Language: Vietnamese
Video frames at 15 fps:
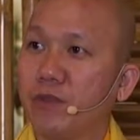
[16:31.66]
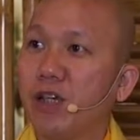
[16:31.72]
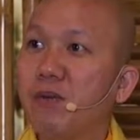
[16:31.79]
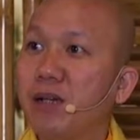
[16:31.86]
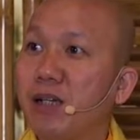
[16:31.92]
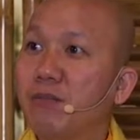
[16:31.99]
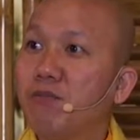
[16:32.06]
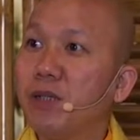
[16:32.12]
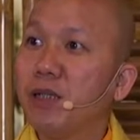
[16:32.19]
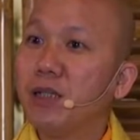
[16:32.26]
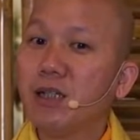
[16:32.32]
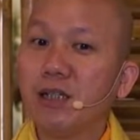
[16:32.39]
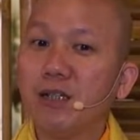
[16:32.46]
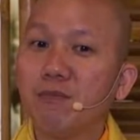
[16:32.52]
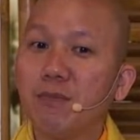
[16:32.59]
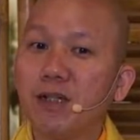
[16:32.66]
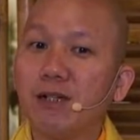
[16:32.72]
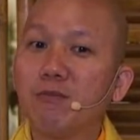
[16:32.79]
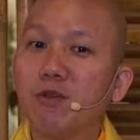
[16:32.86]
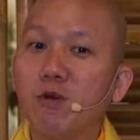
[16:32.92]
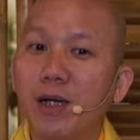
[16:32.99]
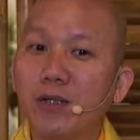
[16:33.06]
chứ mình không biết á mình
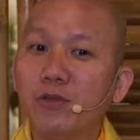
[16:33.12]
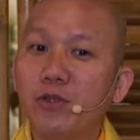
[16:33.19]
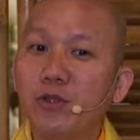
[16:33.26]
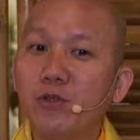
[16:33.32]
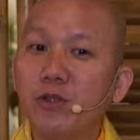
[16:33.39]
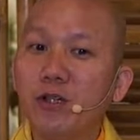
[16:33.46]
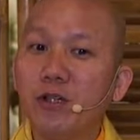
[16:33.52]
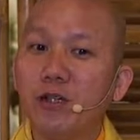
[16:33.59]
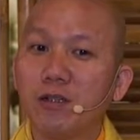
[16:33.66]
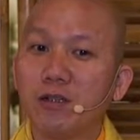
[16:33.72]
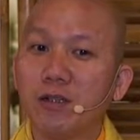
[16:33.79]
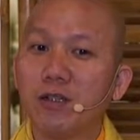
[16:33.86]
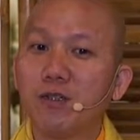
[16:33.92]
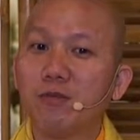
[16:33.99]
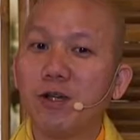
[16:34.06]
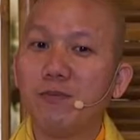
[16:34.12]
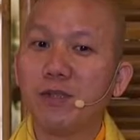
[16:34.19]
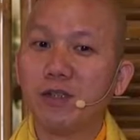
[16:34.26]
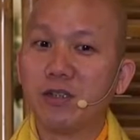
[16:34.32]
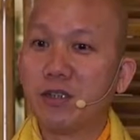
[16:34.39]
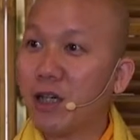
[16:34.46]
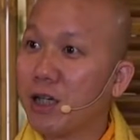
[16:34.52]
không có quán chiếu đó thì lúc đó
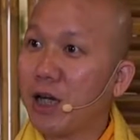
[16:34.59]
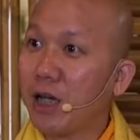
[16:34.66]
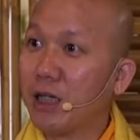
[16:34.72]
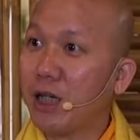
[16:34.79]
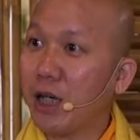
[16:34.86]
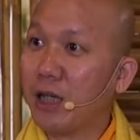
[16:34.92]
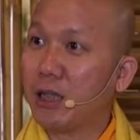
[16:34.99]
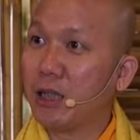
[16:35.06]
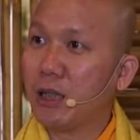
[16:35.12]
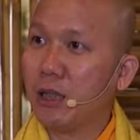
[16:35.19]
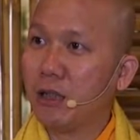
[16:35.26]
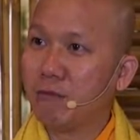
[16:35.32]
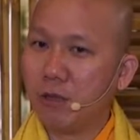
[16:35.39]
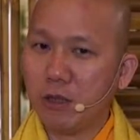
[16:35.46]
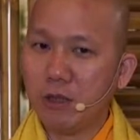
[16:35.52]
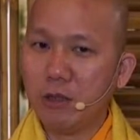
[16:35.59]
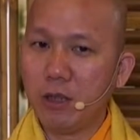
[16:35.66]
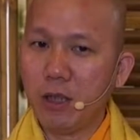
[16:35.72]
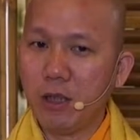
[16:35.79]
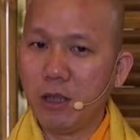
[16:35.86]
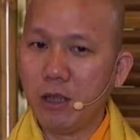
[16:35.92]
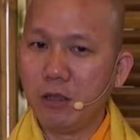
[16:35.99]
mình sẽ sân hận lên và như
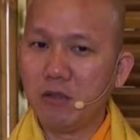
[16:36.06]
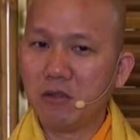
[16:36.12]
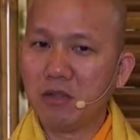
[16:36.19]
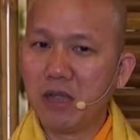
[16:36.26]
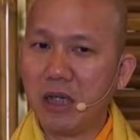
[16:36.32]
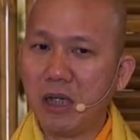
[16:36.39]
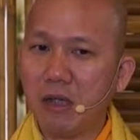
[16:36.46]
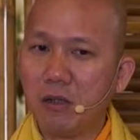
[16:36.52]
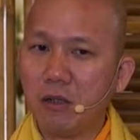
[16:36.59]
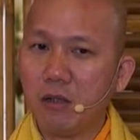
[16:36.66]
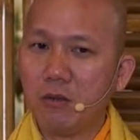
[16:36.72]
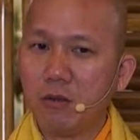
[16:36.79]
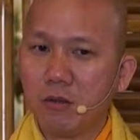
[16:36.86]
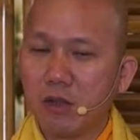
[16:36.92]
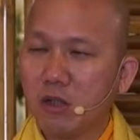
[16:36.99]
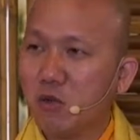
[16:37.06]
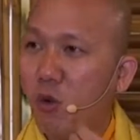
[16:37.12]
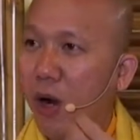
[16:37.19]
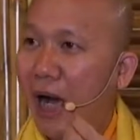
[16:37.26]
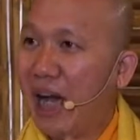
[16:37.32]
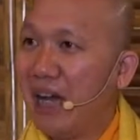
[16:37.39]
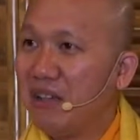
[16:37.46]
vậy là nó sẽ cái
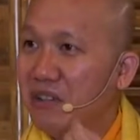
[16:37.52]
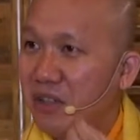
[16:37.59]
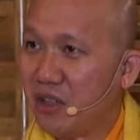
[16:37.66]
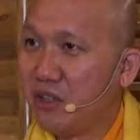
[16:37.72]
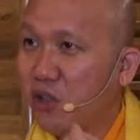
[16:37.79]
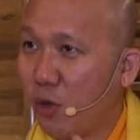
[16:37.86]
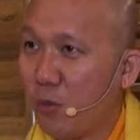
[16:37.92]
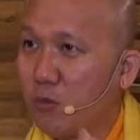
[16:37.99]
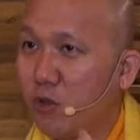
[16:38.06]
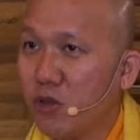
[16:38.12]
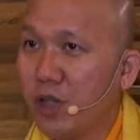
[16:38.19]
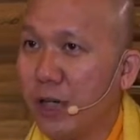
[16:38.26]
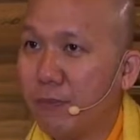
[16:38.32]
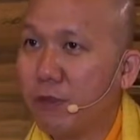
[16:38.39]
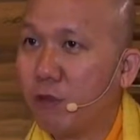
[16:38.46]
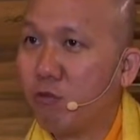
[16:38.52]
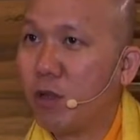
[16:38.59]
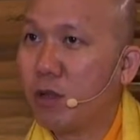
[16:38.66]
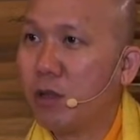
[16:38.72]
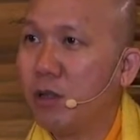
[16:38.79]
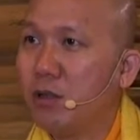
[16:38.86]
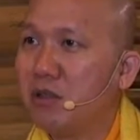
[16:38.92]
quả dị thục của nghiệp trong
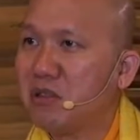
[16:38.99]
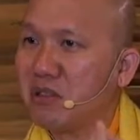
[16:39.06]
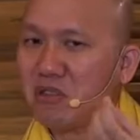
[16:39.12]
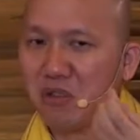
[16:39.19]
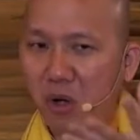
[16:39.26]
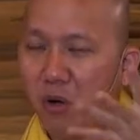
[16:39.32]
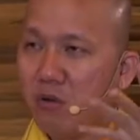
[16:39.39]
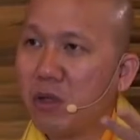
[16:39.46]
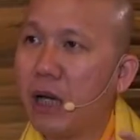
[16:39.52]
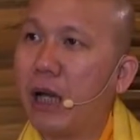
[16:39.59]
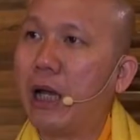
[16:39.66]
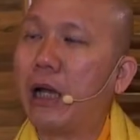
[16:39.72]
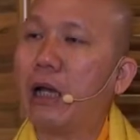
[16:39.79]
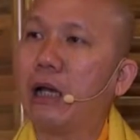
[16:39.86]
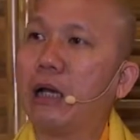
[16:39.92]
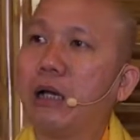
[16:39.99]
quá khứ nó sẽ trổ ra